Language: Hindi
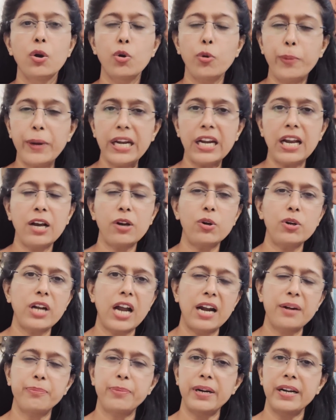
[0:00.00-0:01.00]
रूबीना को
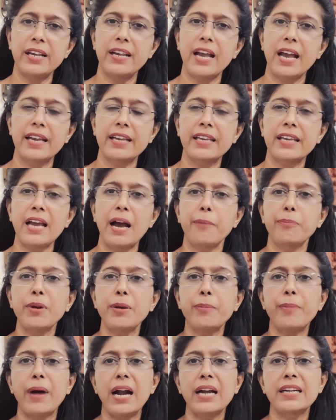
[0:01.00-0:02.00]
डांट पड़ी है कि
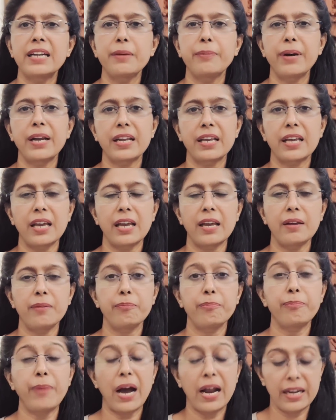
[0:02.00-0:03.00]
आपने बाल्टी भर के
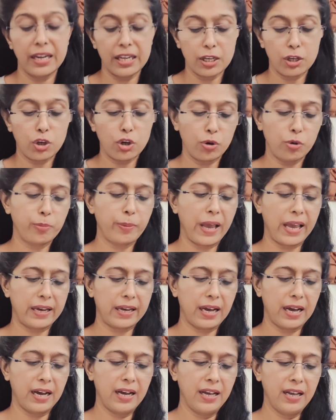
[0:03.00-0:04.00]
पानी क्यों
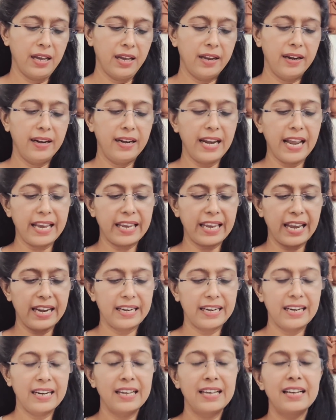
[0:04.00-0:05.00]
फेंका
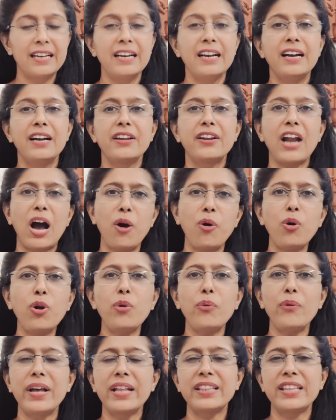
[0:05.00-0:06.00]
लेकिन
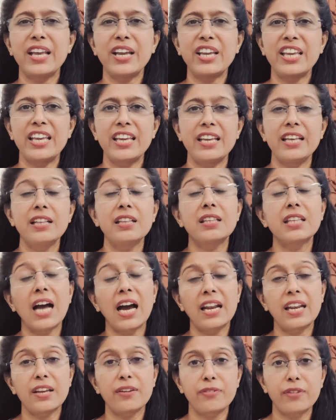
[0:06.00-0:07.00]
राहुल वैद्य की
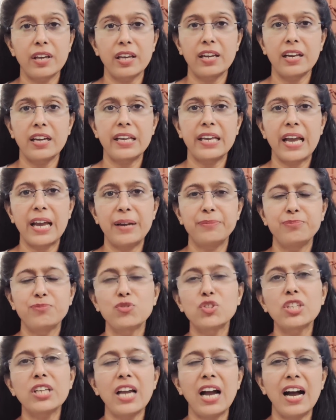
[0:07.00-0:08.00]
तारीफ की गई है
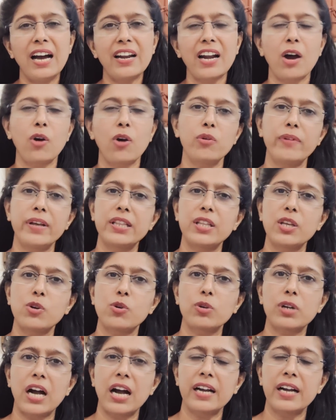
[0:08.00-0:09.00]
जी हाँ राहुल वैद्य
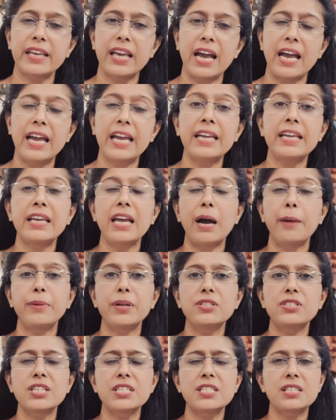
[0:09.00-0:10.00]
को कहा गया है कि
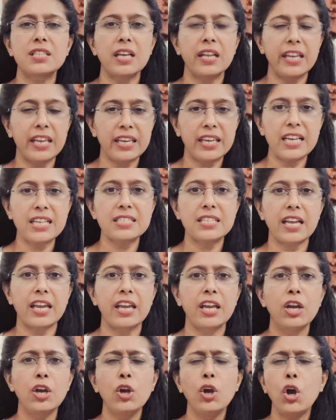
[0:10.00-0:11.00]
आपने जिस तरीके
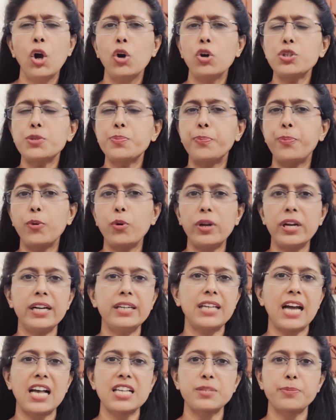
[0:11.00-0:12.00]
से उस पूरे
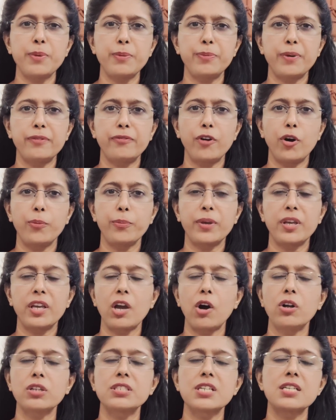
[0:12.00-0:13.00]
टास्क में परफॉर्म
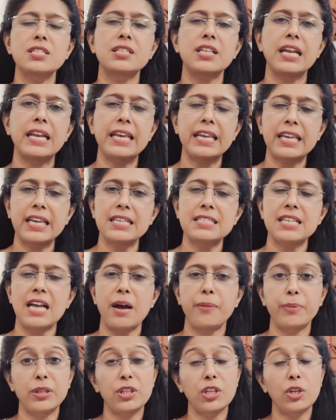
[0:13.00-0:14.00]
किया और जिस तरीके से
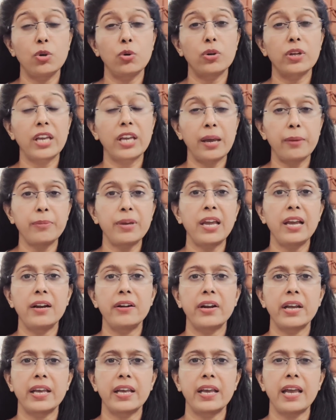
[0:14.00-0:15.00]
आप इन दिनों गेम
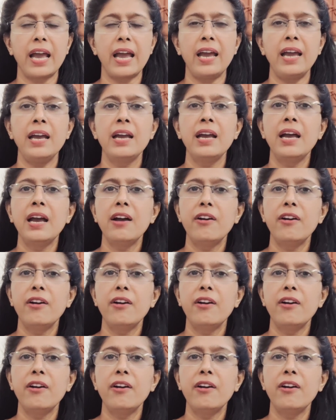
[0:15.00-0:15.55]
खेल रहे हैं